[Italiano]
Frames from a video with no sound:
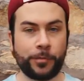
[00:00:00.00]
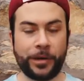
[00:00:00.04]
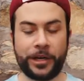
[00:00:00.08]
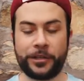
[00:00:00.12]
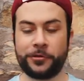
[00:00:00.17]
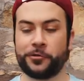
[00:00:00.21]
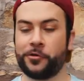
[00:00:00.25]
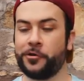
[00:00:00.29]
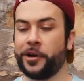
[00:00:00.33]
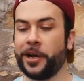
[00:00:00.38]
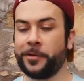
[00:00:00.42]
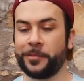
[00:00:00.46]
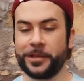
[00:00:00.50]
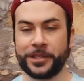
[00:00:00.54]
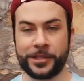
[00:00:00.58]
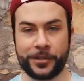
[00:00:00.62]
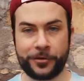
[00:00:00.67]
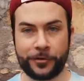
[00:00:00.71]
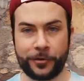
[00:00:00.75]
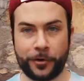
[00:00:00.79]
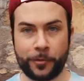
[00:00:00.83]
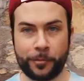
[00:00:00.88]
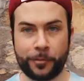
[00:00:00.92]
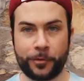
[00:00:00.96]
perdonami se
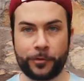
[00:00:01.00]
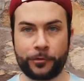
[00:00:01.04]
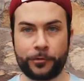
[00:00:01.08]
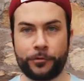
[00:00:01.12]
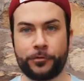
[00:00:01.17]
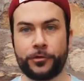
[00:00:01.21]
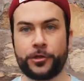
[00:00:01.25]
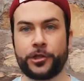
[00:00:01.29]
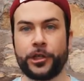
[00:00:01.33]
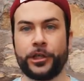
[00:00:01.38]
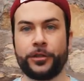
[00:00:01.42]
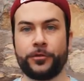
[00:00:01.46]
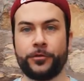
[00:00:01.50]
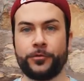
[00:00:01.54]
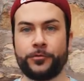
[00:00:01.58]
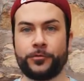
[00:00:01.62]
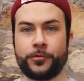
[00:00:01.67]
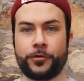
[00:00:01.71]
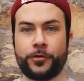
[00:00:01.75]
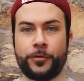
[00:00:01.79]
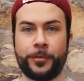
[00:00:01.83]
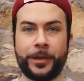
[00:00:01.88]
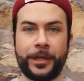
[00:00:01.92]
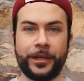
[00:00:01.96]
non ho pronunciato il
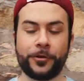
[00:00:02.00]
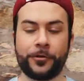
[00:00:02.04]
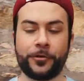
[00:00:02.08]
tuo nome